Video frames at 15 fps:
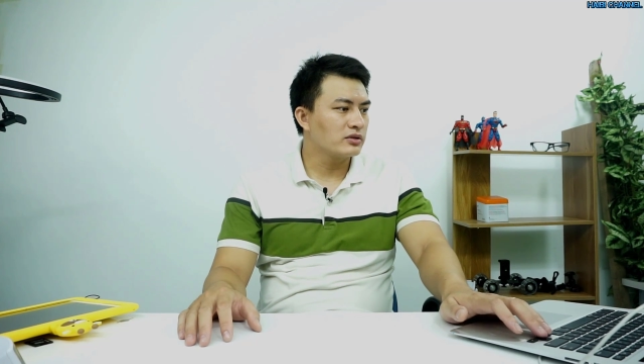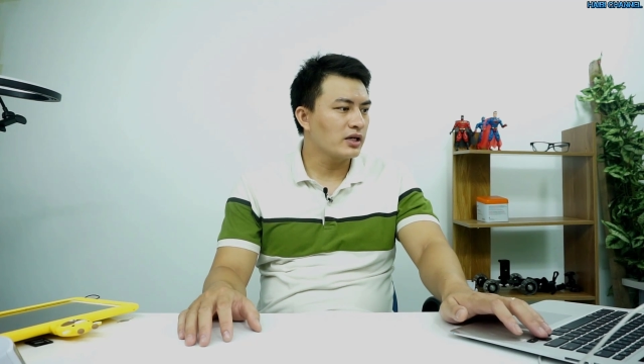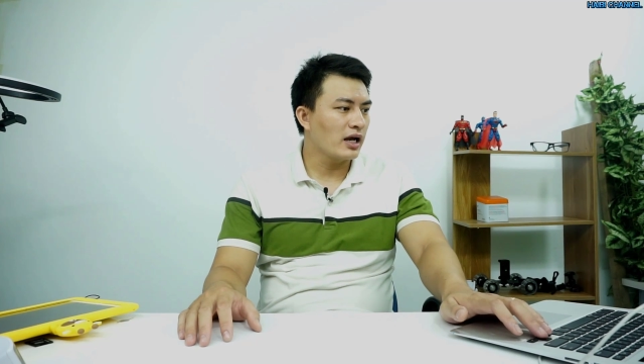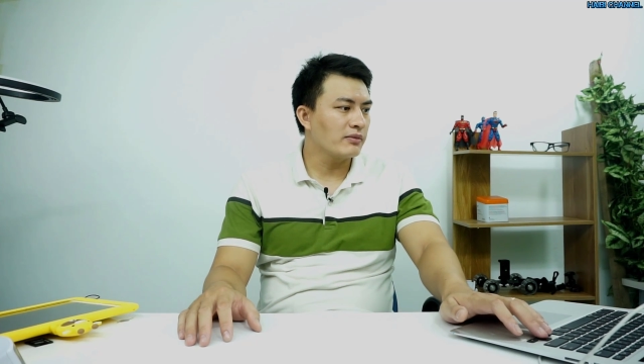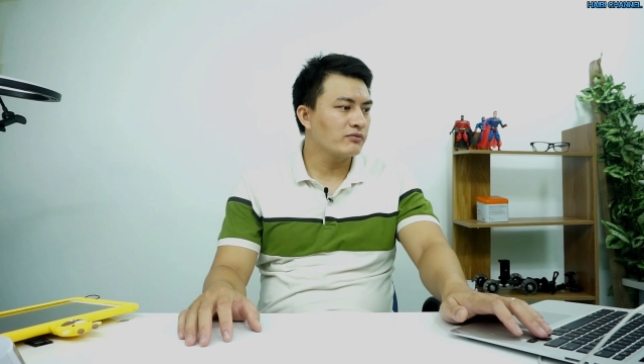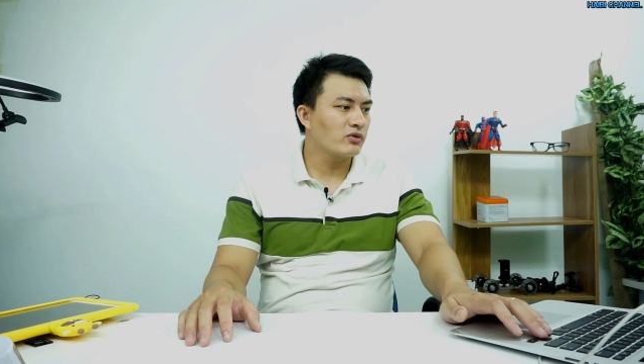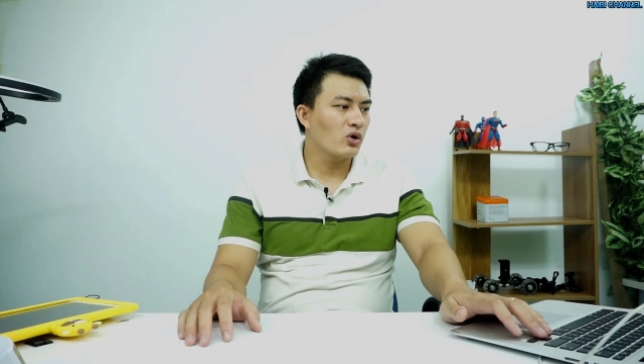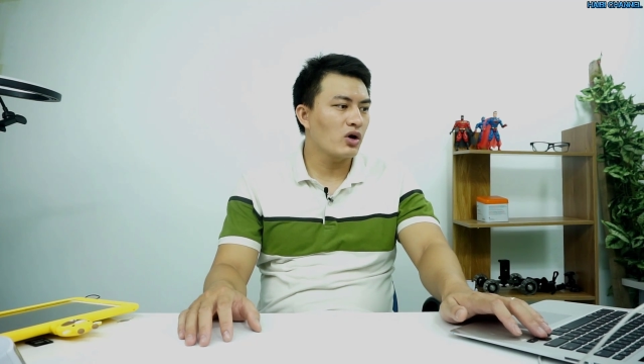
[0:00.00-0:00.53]

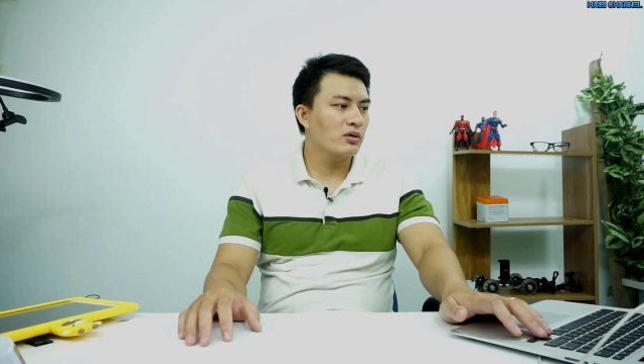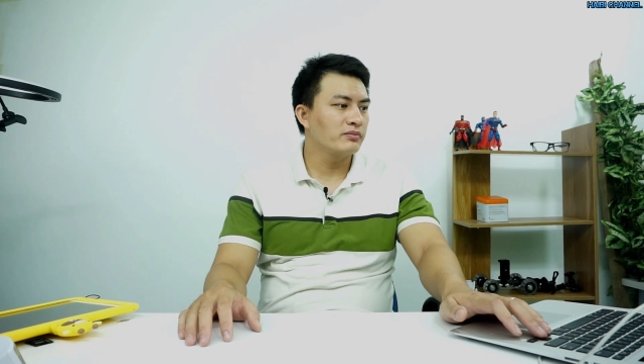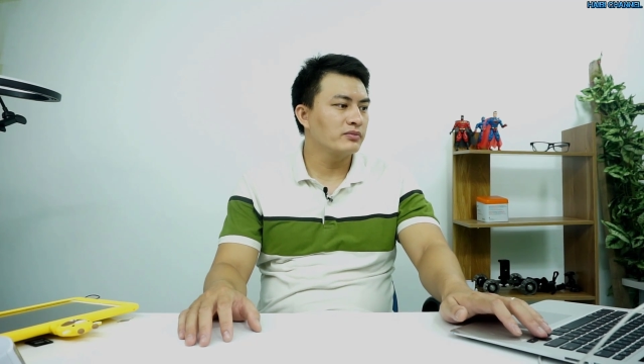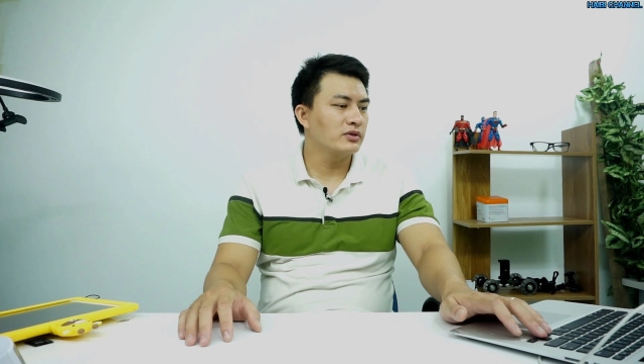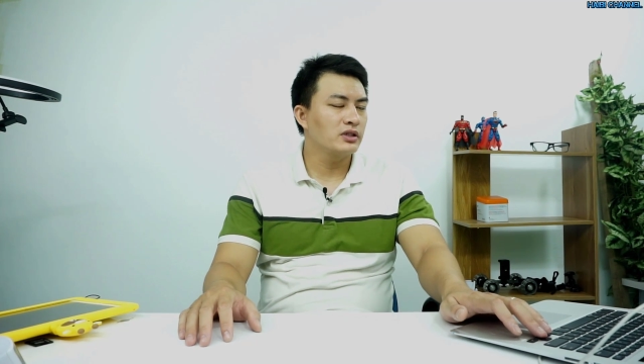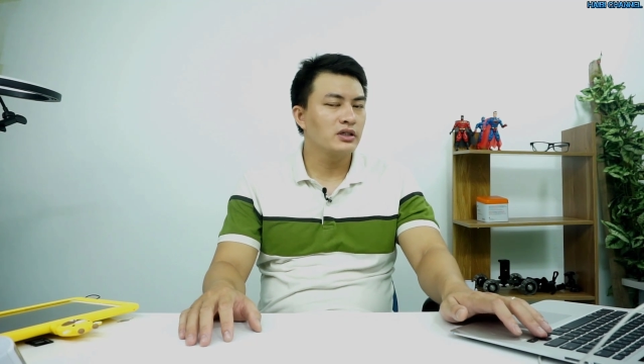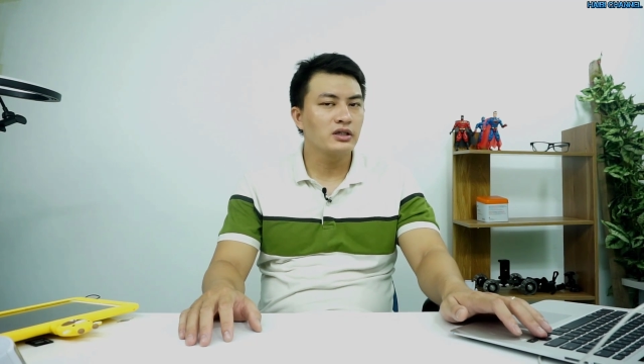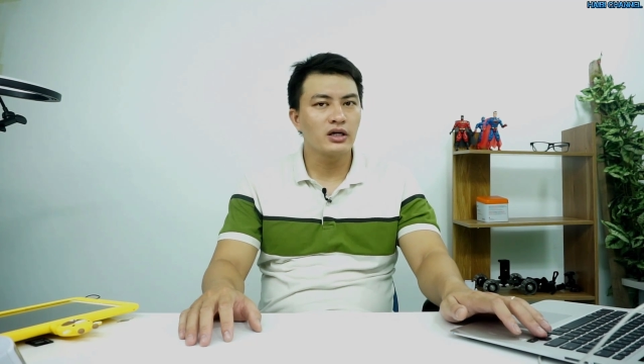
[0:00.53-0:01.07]
RAM ROM
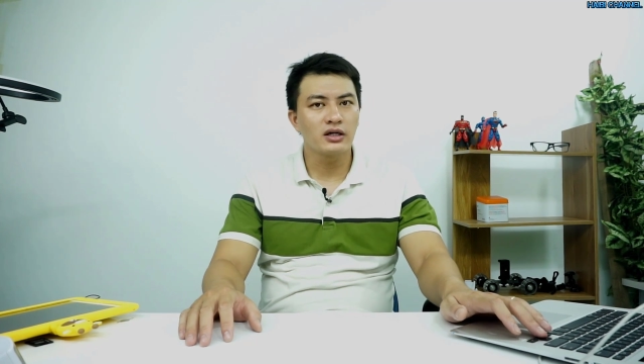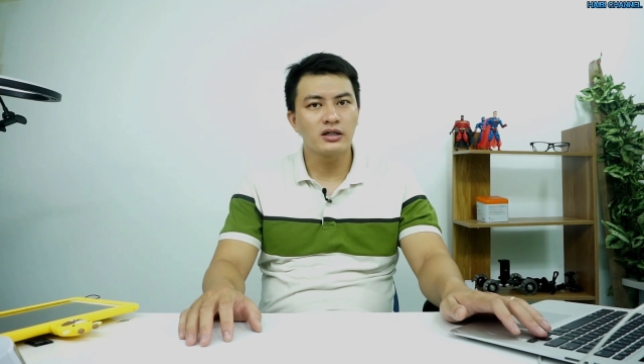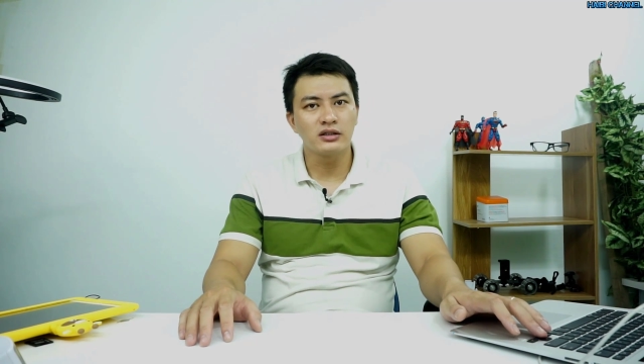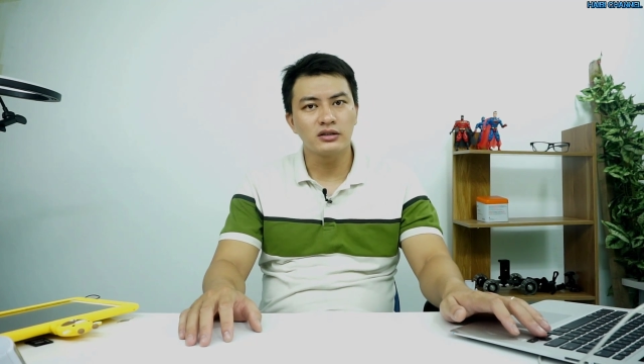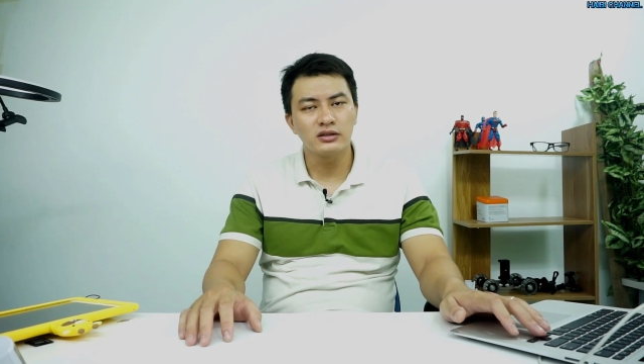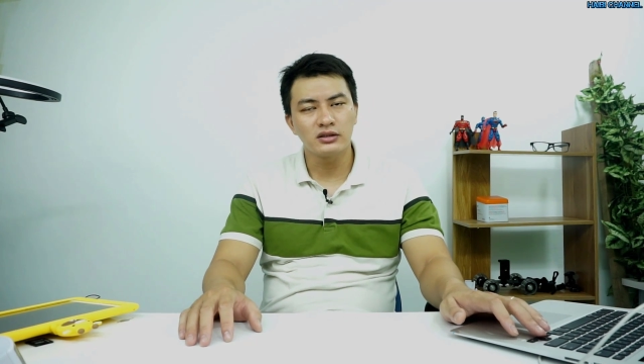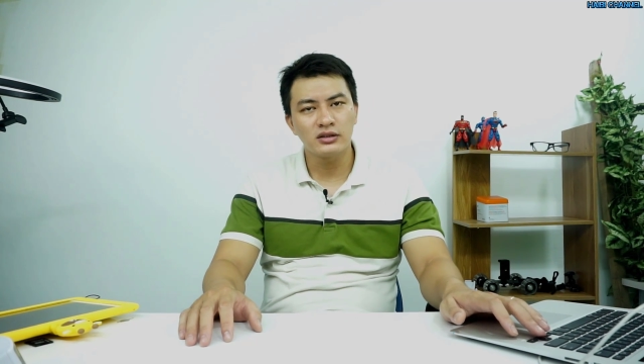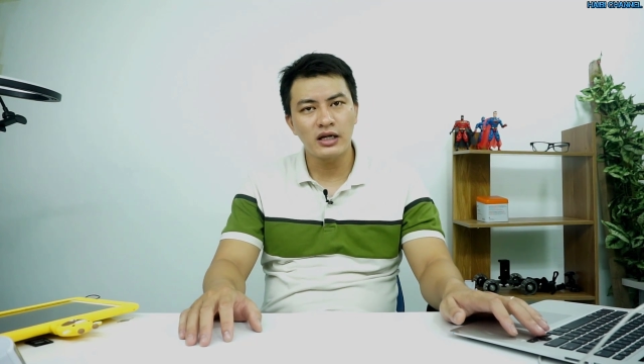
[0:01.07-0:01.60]
thì
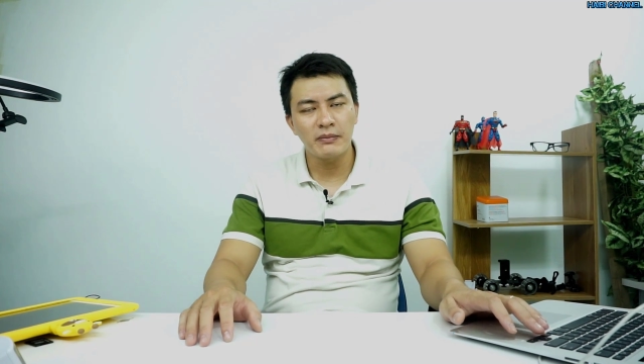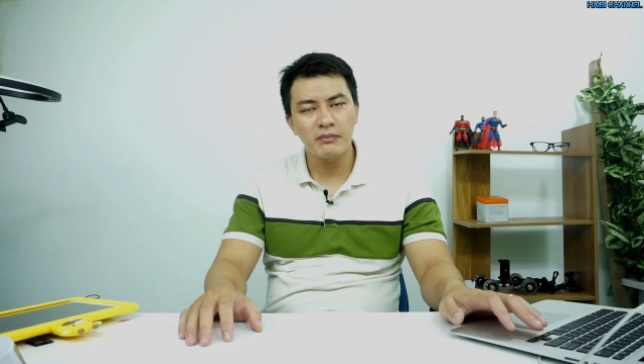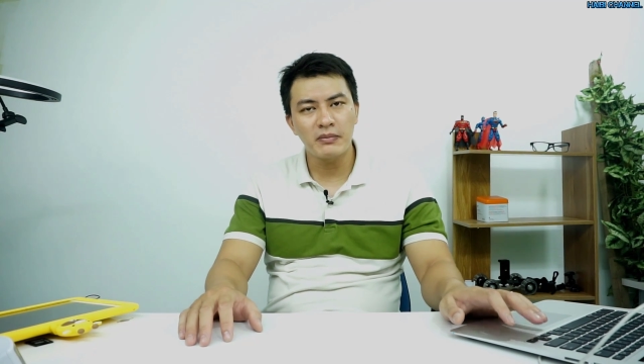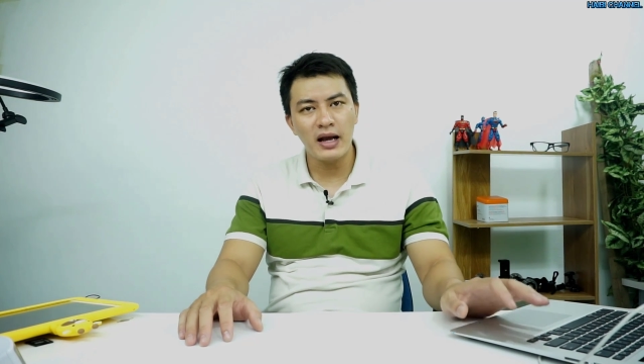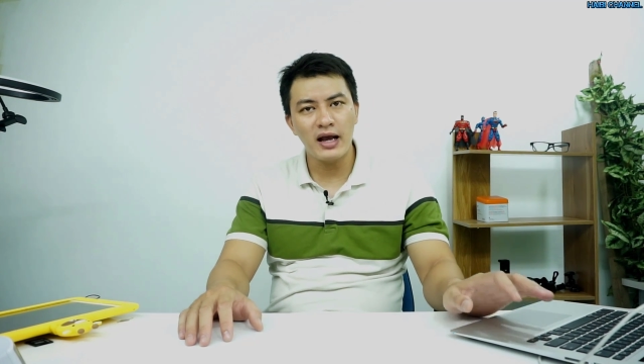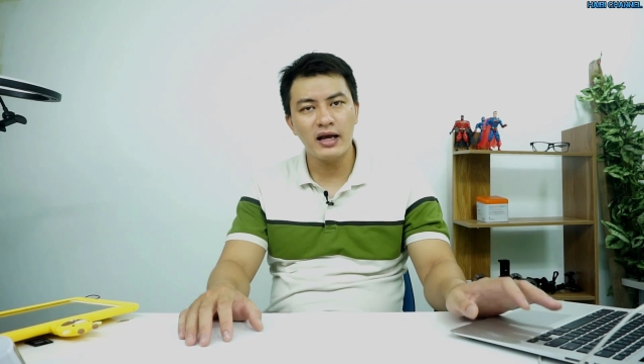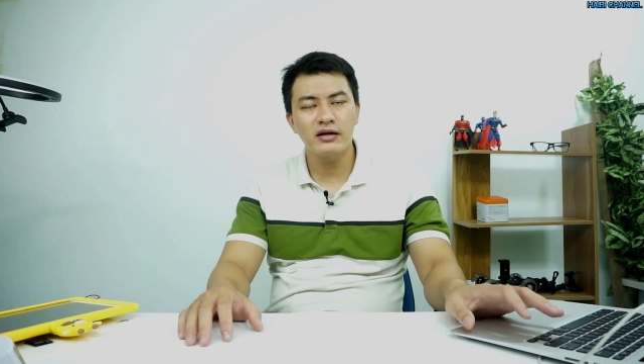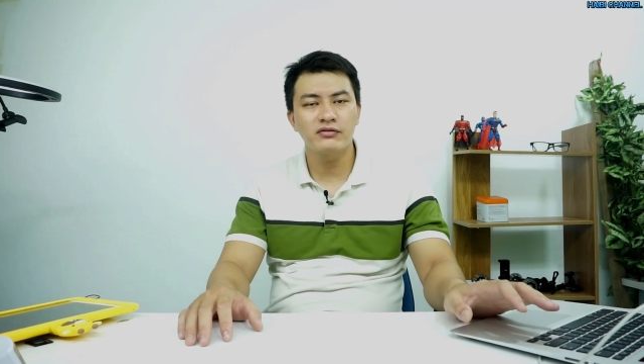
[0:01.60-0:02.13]
RAM
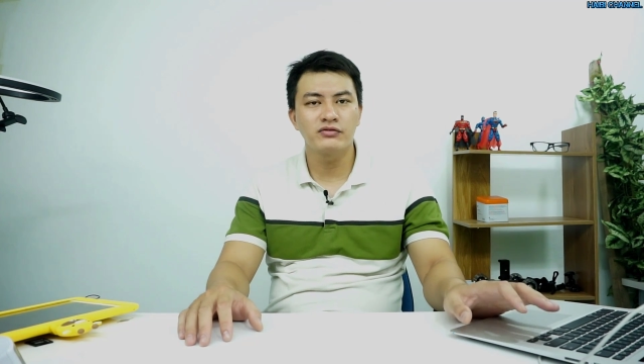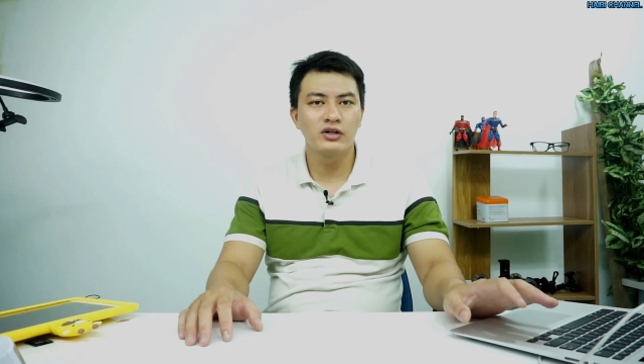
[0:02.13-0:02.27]
3